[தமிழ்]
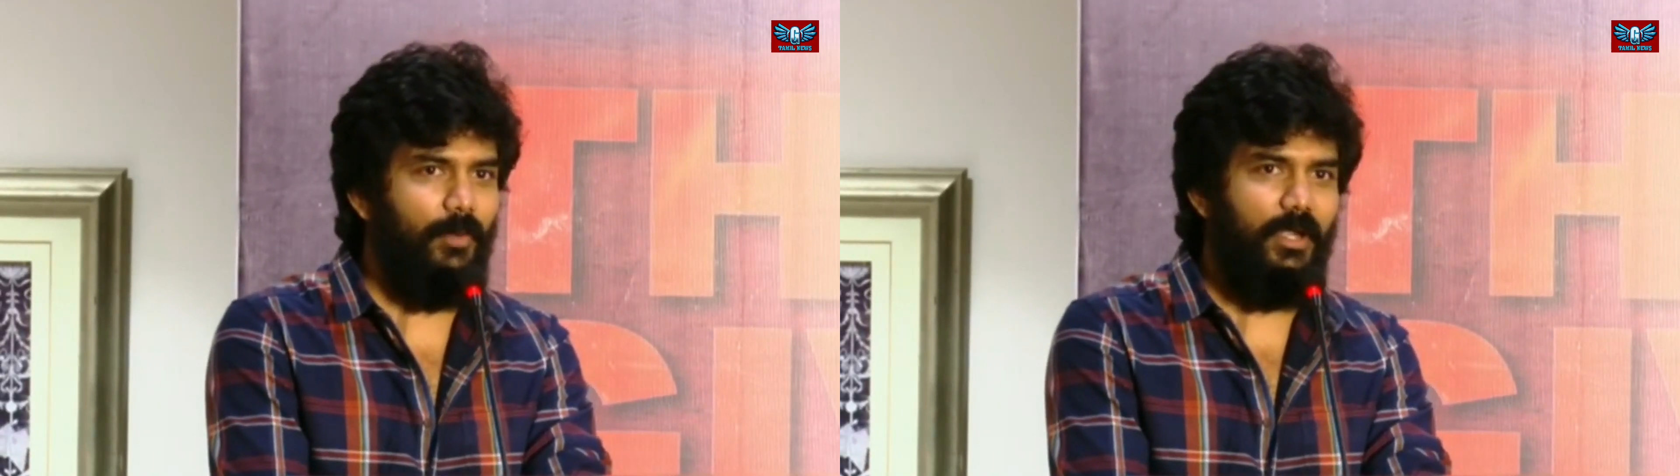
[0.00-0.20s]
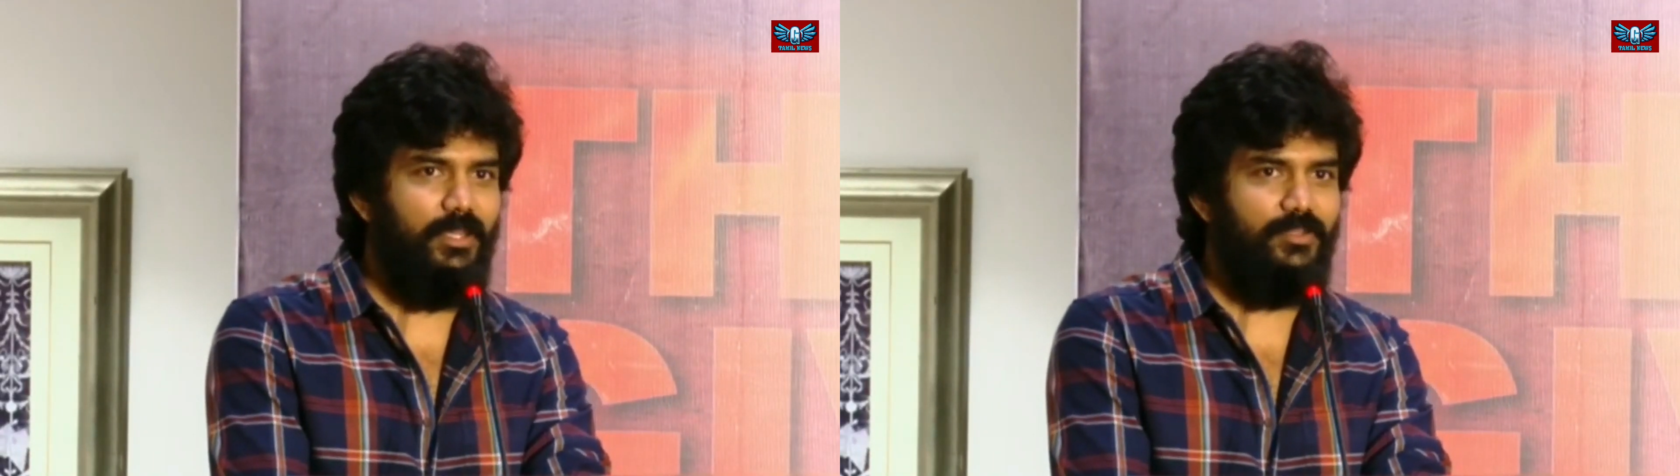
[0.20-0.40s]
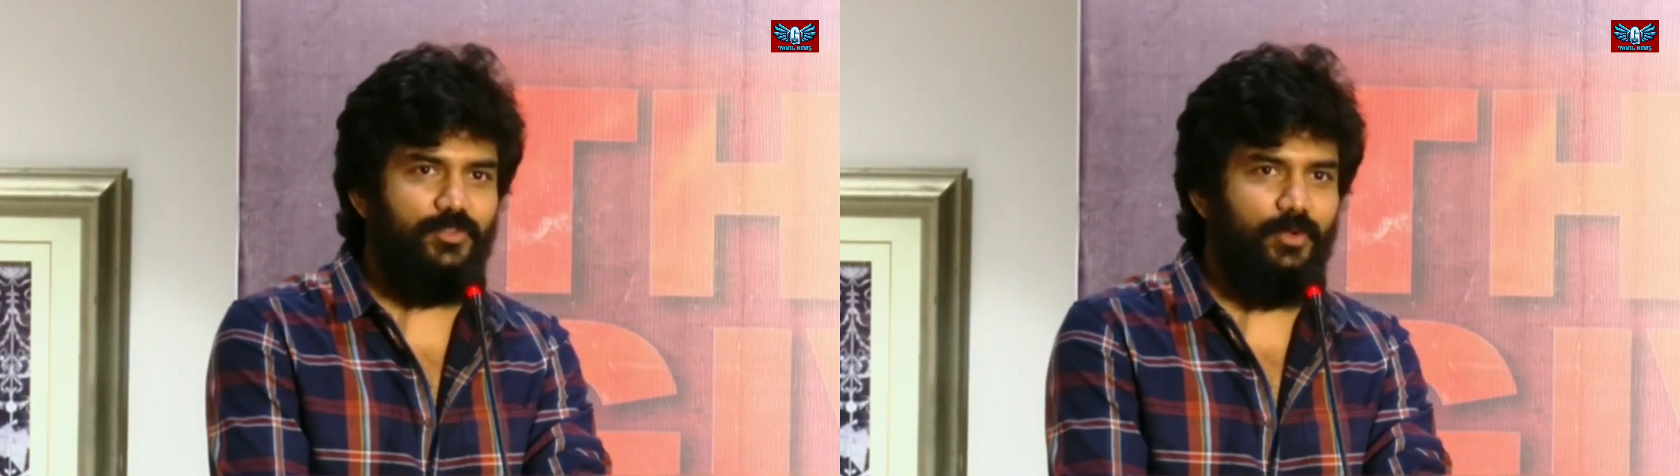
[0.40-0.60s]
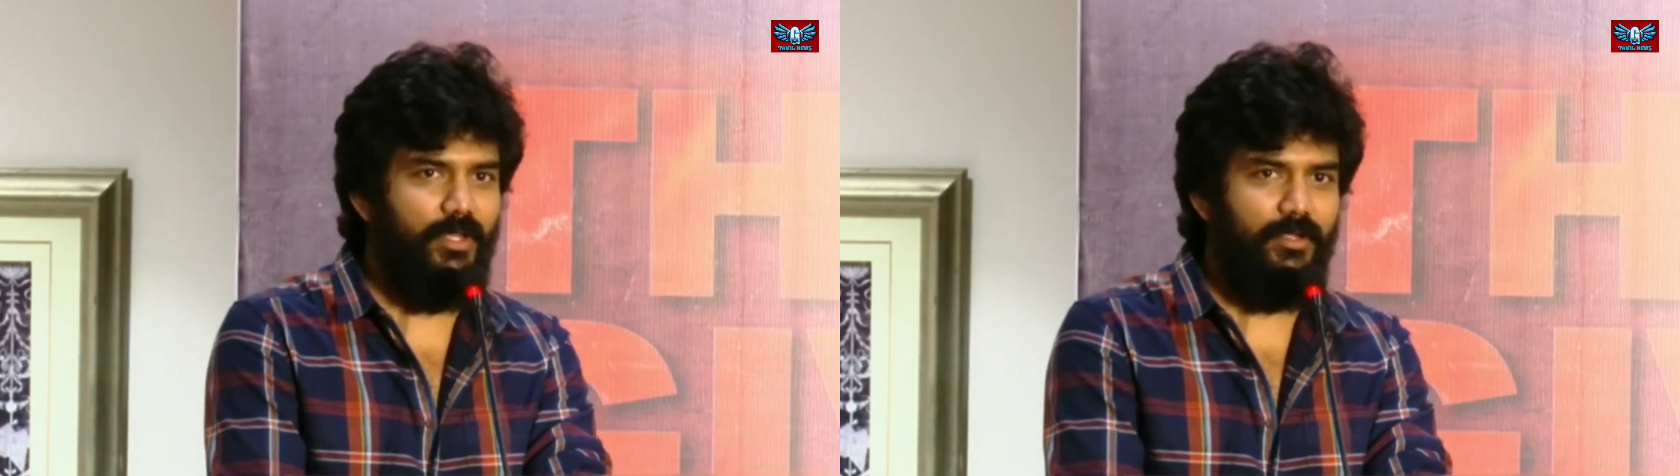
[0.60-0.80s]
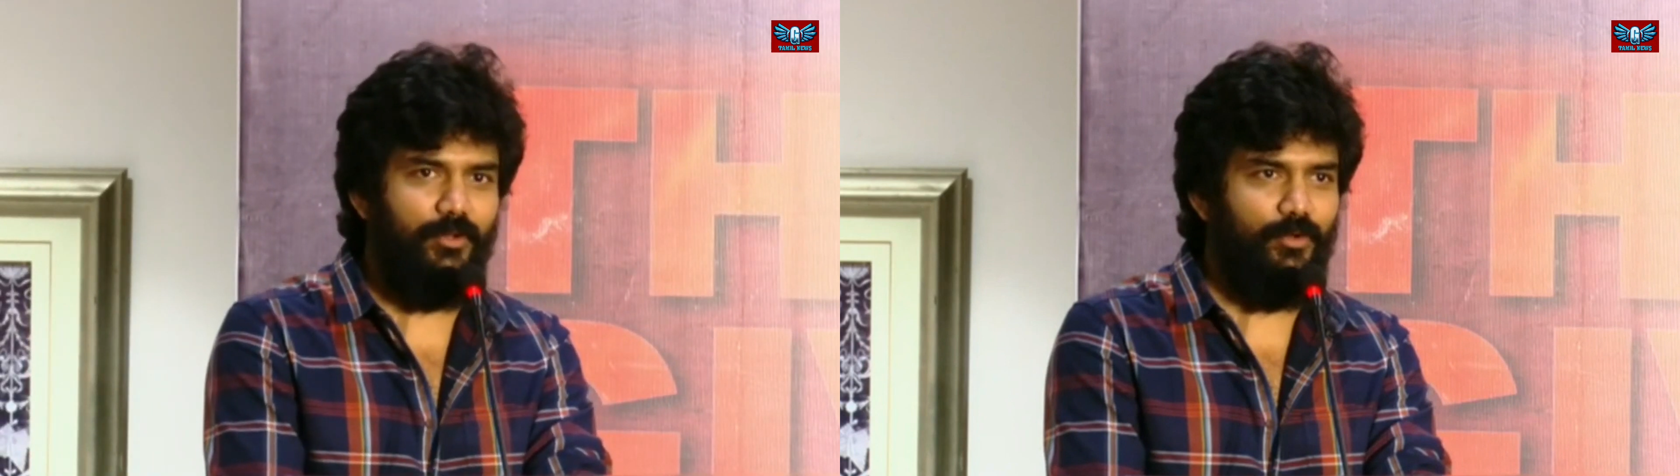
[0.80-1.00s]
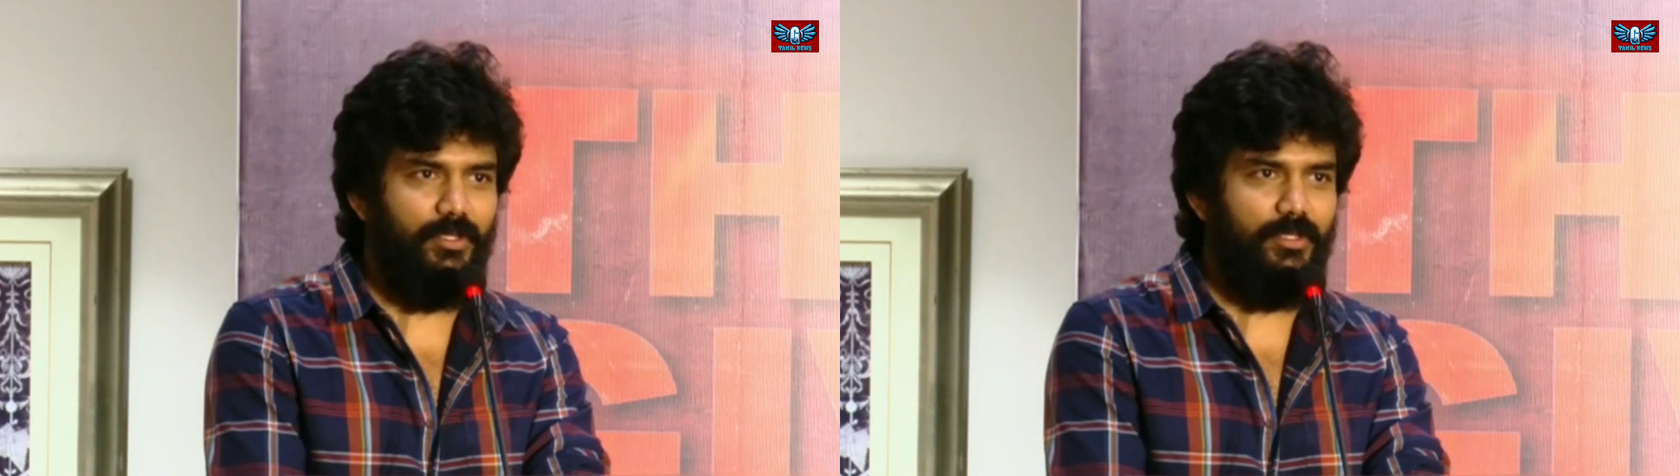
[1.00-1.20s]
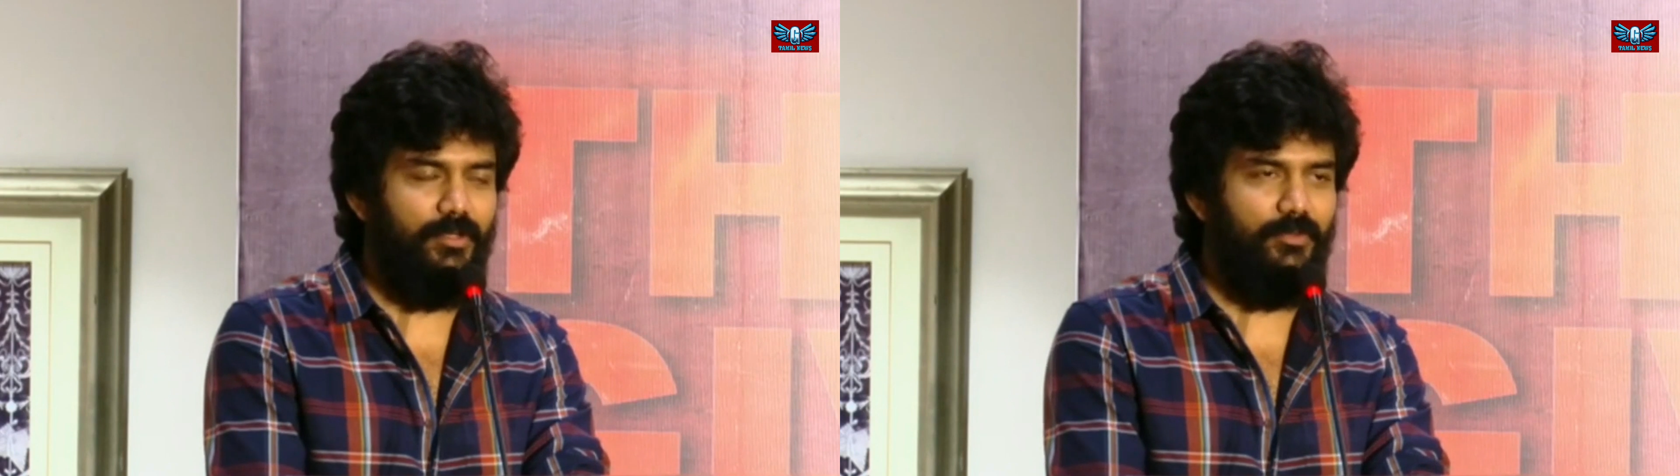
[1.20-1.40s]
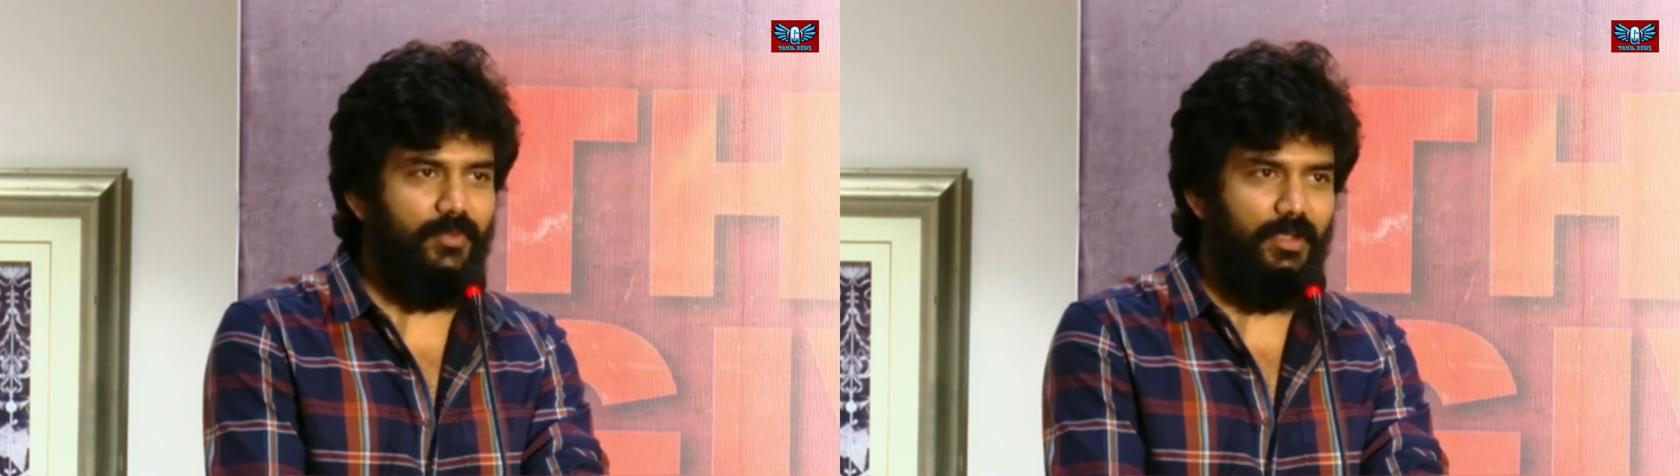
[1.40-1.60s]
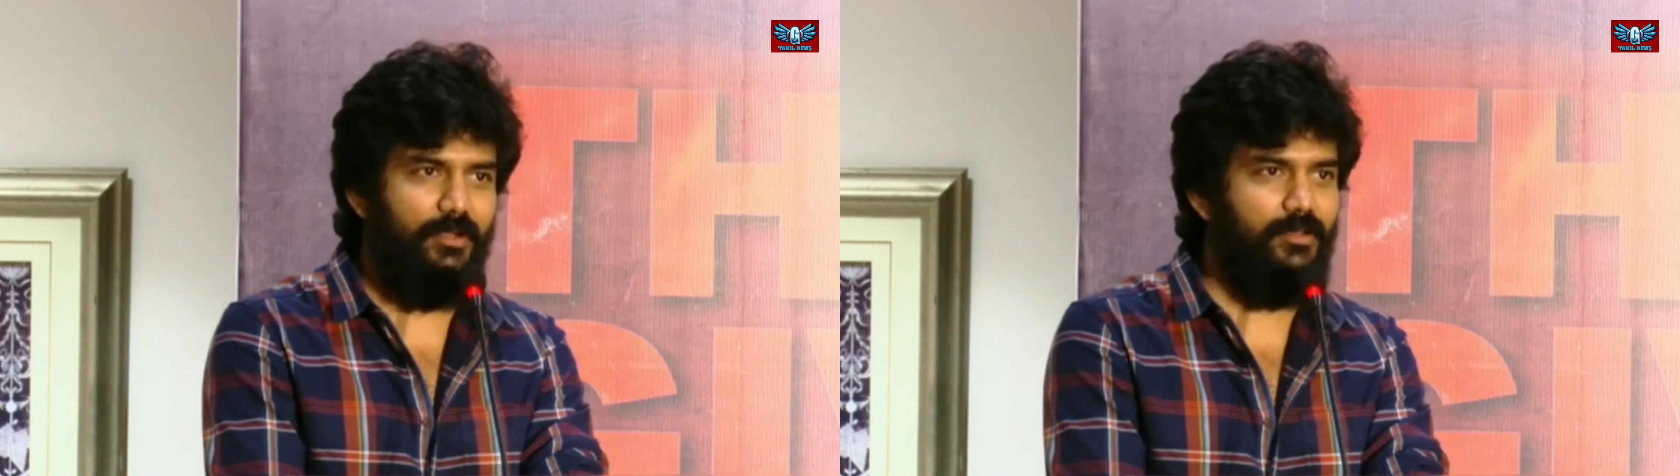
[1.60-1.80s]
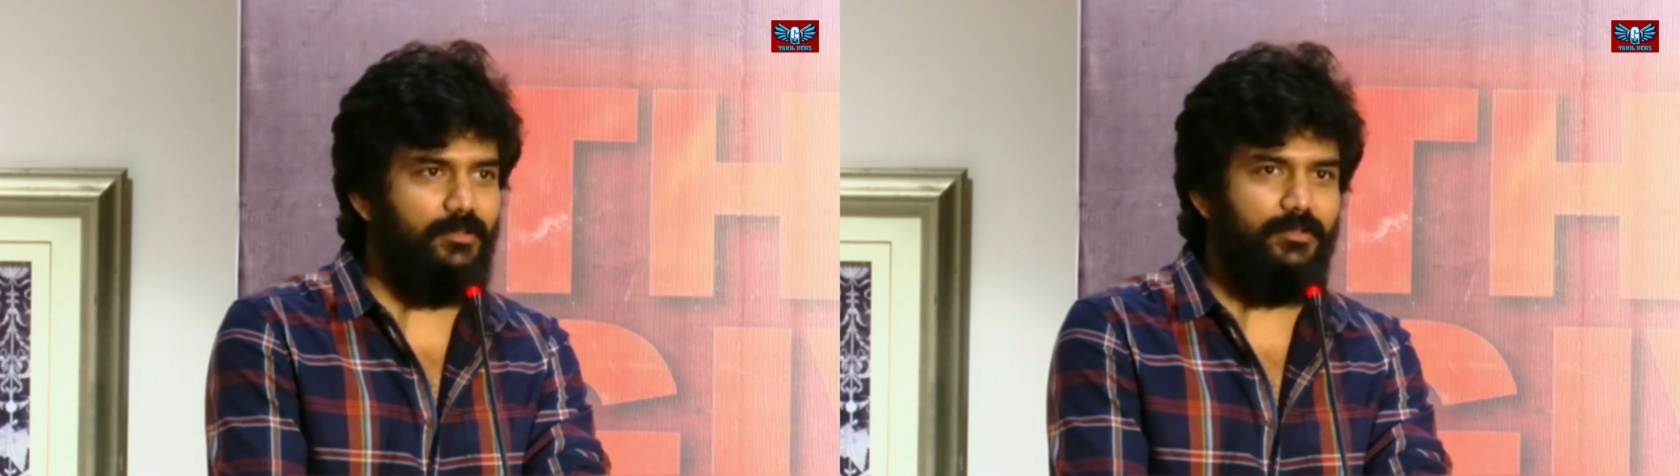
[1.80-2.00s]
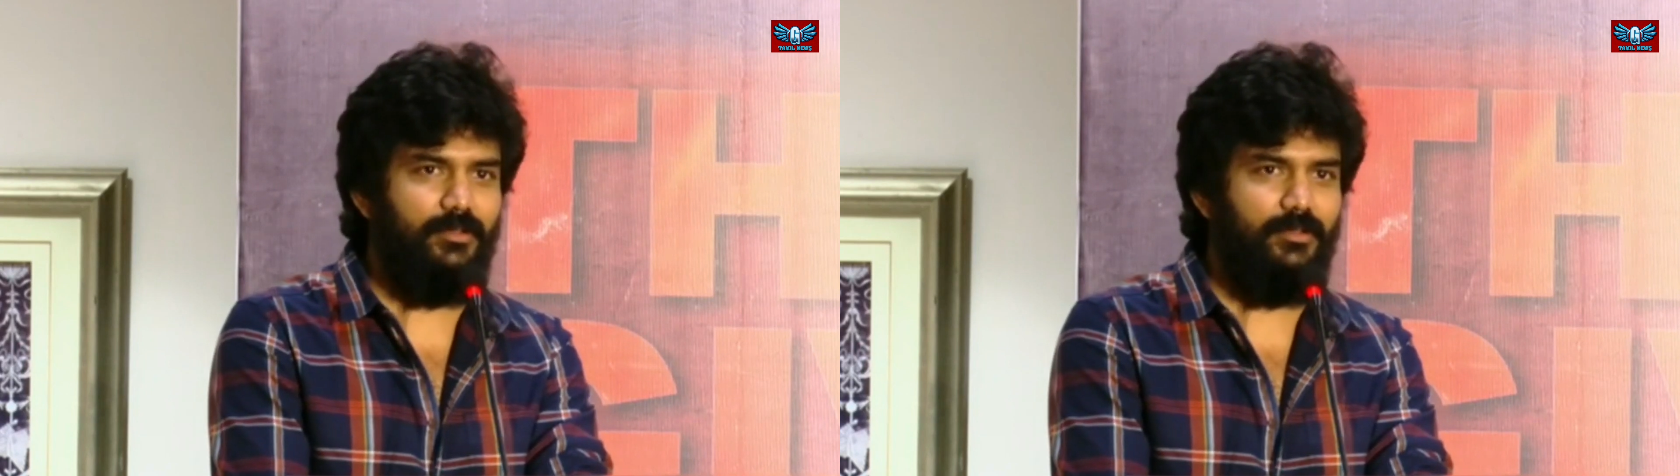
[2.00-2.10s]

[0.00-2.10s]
மணின்னு சொல்லிட்டு என்னோடய ஃப்ரெண்டு